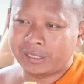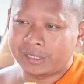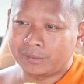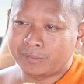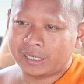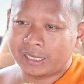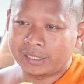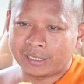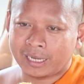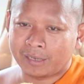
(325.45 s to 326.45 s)
tay dương bậc
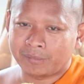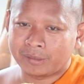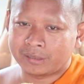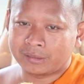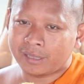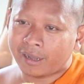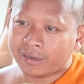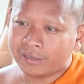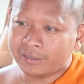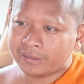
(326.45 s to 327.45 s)
kênh chẳng han bậc
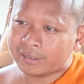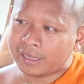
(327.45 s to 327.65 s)
sóng